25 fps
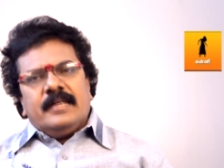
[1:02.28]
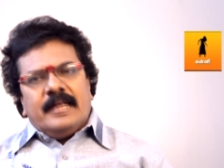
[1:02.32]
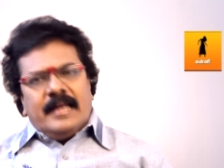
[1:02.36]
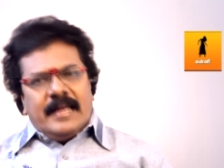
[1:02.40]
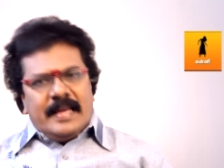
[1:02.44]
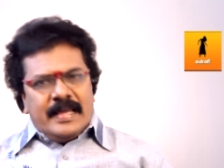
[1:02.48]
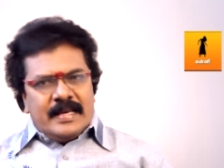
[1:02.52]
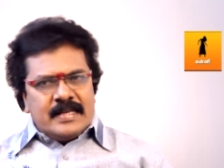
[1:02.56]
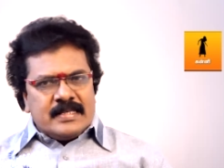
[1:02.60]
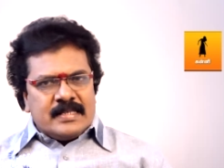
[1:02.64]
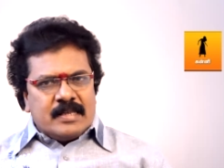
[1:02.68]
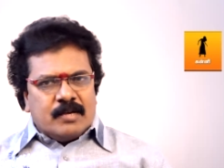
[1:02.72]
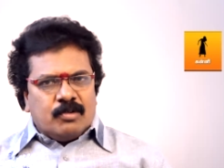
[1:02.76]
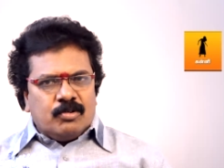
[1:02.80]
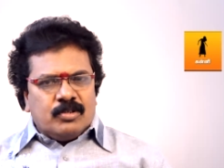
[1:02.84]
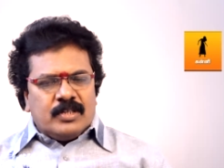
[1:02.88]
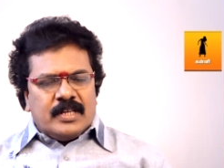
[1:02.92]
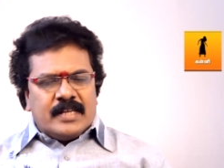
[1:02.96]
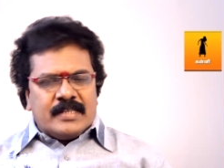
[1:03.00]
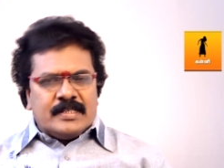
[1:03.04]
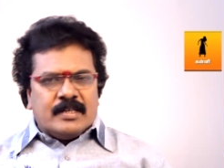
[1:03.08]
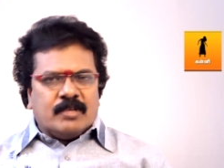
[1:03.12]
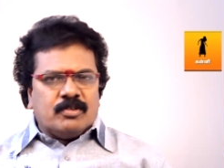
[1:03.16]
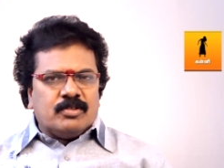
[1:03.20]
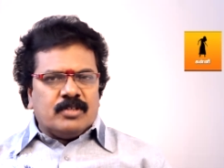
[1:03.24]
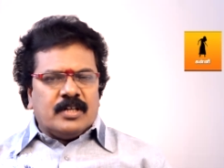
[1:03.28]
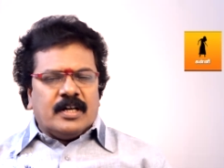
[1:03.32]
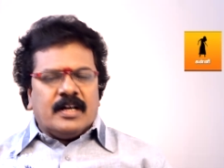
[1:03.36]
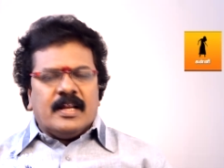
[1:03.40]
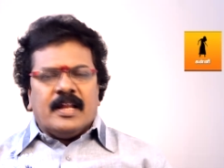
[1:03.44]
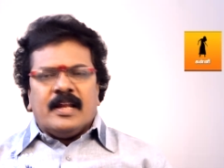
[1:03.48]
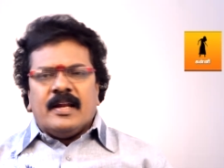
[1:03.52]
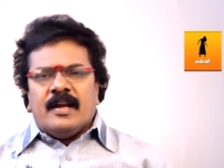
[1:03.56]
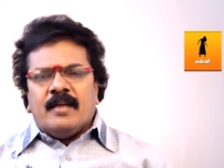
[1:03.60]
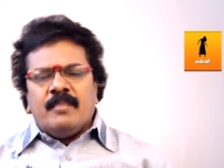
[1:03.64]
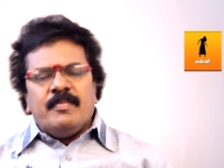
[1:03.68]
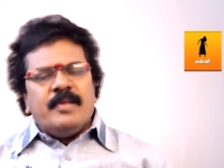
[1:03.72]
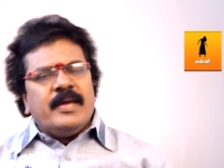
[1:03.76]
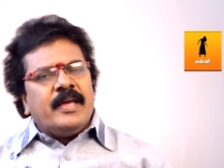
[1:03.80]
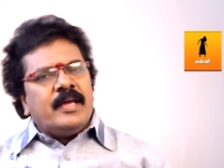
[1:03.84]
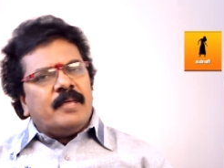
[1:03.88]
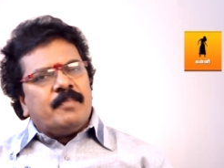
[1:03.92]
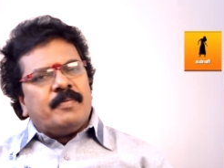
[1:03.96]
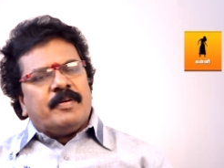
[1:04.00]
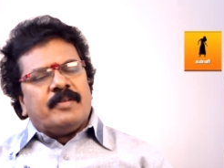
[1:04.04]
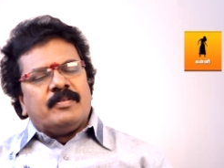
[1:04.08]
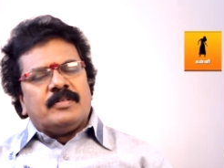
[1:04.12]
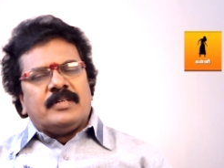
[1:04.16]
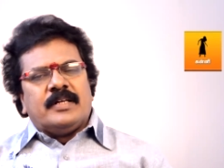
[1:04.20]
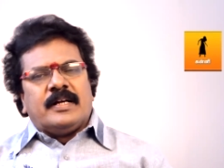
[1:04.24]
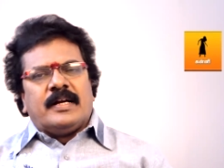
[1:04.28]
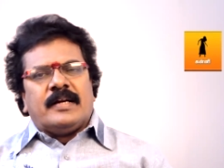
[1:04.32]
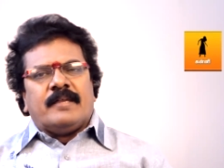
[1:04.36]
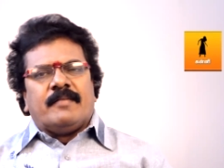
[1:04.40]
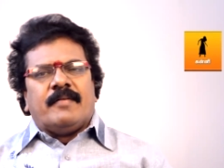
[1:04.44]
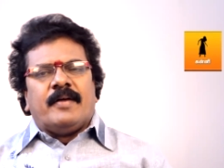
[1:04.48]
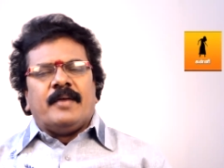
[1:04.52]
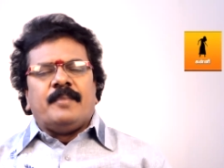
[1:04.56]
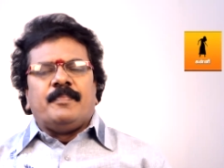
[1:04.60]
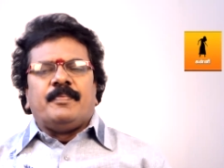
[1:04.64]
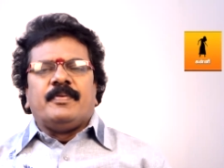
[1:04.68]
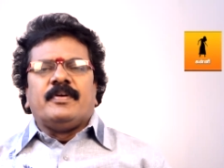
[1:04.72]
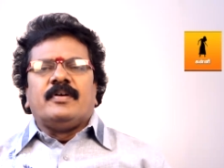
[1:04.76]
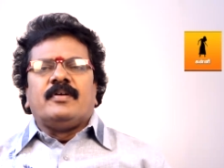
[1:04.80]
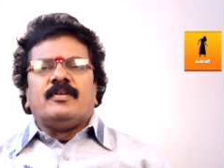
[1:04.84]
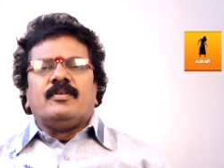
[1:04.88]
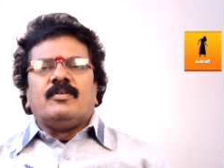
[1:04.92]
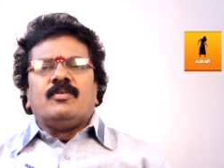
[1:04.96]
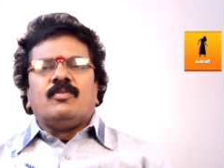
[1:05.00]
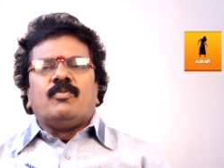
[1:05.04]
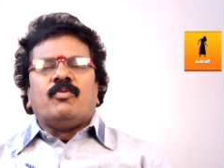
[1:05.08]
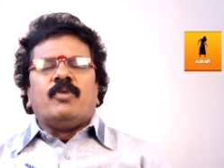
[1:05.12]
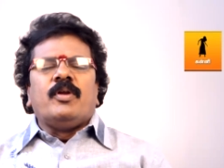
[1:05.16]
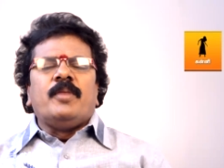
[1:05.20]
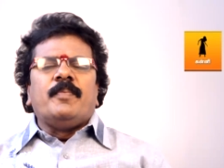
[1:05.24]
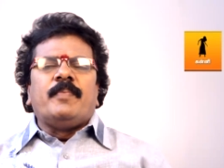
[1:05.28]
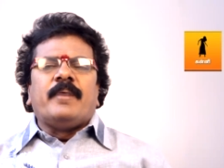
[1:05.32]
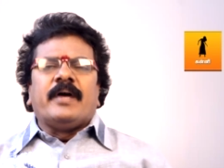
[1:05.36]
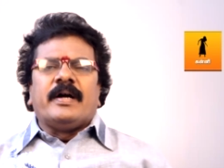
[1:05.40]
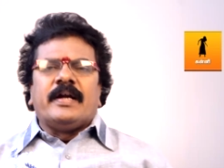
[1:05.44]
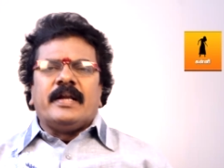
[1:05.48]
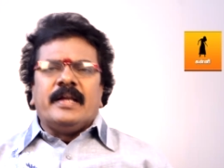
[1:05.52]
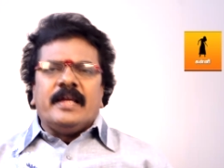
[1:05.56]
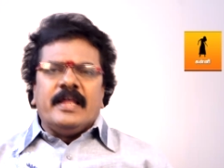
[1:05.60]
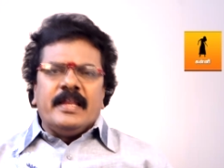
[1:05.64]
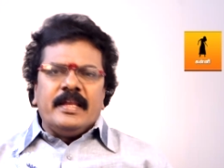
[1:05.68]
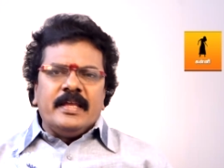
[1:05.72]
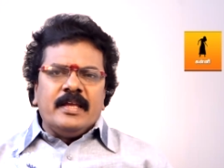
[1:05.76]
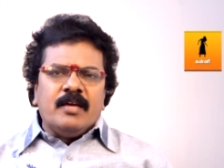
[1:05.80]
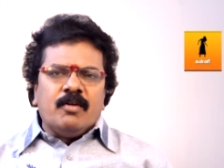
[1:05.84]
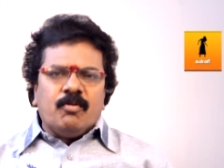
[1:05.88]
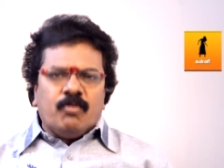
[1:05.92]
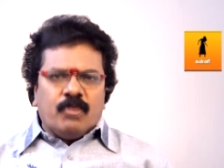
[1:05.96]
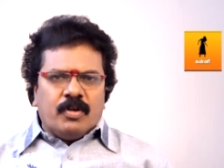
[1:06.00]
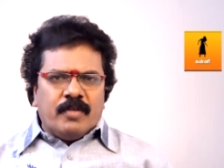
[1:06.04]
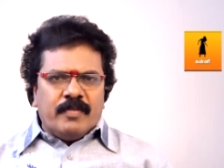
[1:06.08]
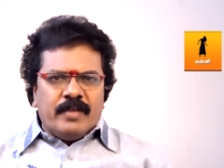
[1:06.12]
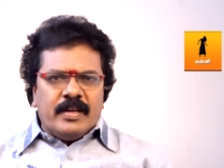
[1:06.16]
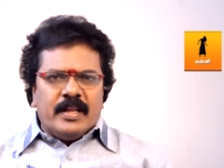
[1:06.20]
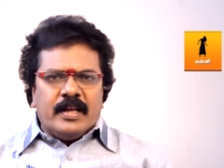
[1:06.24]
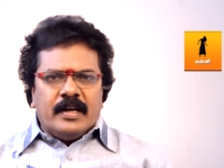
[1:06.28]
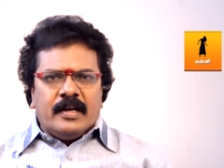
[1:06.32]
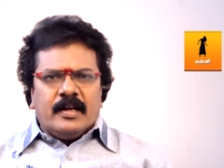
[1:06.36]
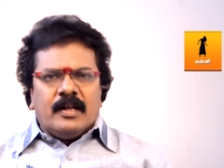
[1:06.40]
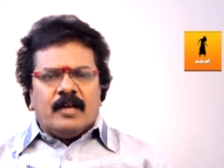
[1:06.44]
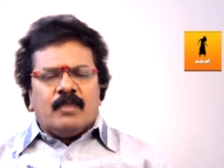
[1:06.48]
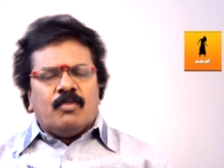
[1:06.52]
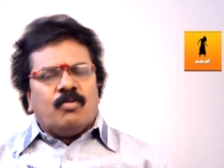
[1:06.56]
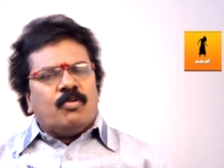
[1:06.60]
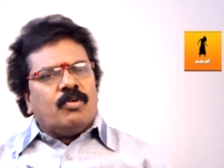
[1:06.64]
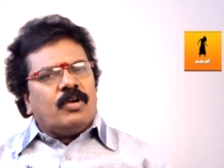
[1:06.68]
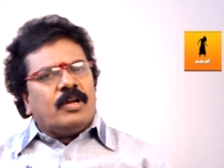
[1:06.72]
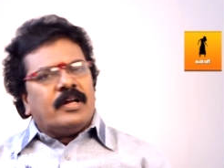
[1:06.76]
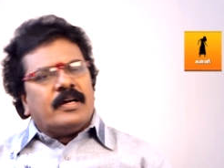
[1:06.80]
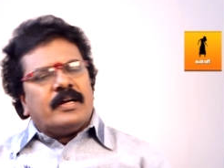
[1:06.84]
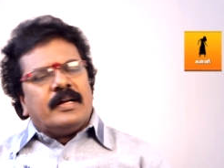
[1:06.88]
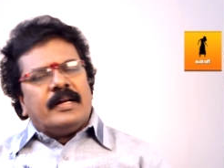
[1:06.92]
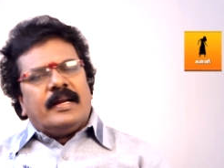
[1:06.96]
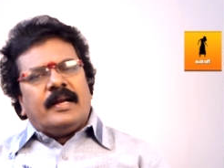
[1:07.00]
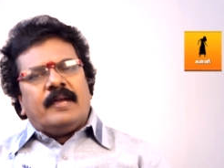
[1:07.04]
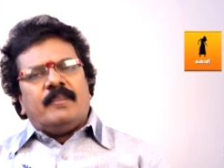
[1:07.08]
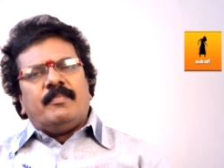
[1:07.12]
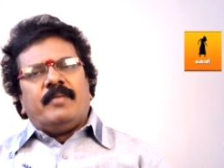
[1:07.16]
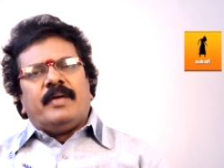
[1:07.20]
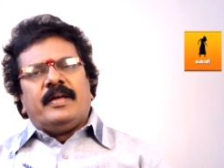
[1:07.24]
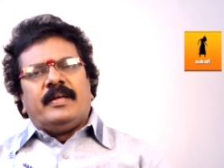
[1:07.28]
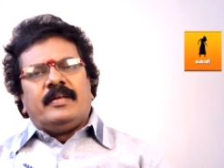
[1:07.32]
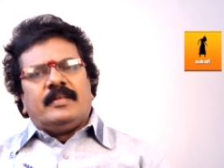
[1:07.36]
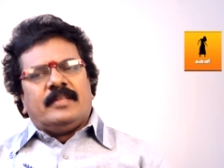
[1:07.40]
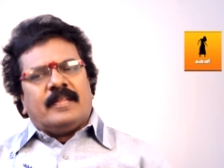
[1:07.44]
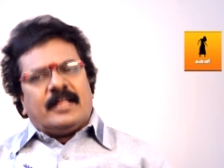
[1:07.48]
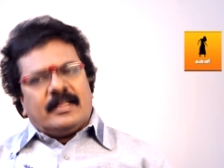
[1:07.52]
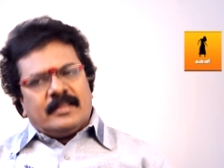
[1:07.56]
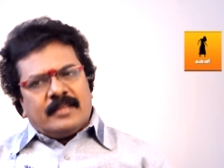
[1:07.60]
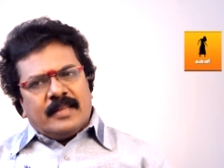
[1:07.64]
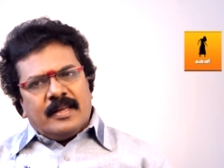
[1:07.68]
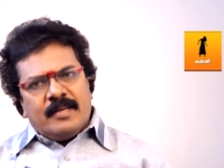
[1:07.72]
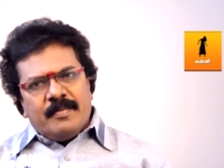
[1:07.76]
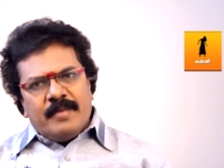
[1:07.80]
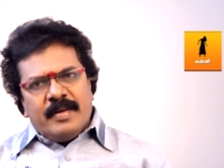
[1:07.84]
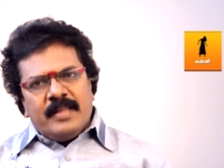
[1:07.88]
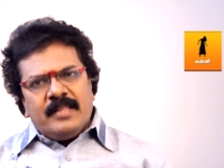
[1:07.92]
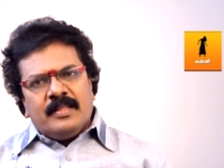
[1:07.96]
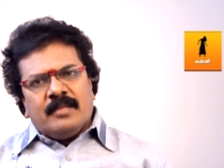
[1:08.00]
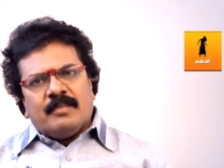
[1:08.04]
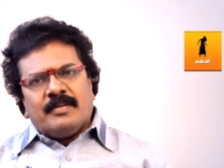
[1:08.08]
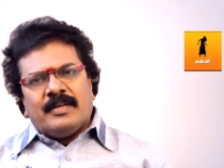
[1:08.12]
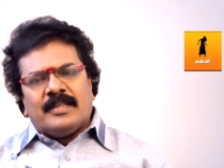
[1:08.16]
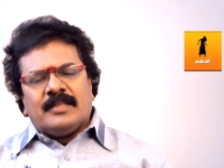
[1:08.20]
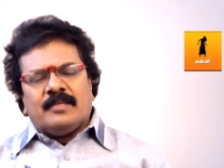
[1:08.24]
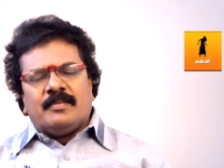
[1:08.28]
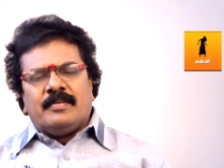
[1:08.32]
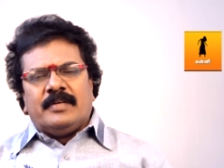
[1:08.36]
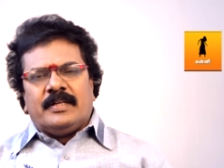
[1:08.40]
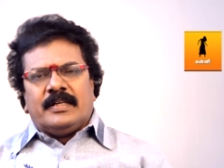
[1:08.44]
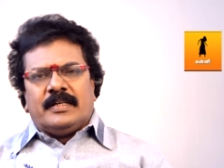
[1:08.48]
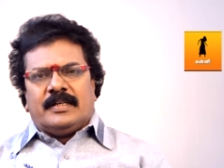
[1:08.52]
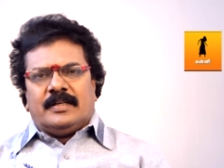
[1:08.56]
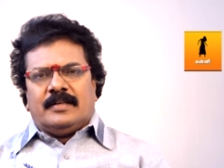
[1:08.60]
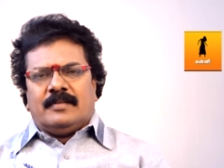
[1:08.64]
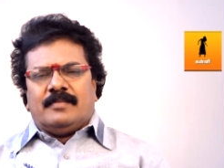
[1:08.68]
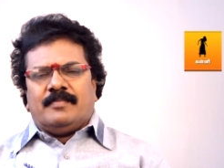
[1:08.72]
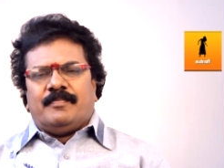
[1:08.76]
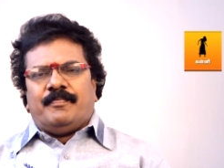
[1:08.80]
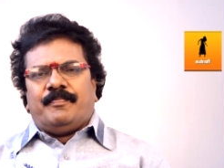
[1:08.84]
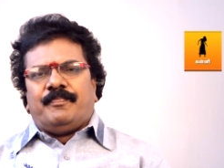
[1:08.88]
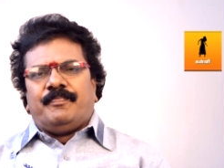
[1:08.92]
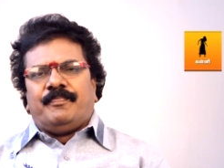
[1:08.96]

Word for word: இளைய சகோதர சகோதரர்களால் நன்மை ஏற்படுவதற்கான வாய்ப்பு குறிப்பாக நெருங்கிய உறவினர்களால் உங்களுக்கு நன்மை இது அத்தனையுமே இந்த மாதம் இருக்குது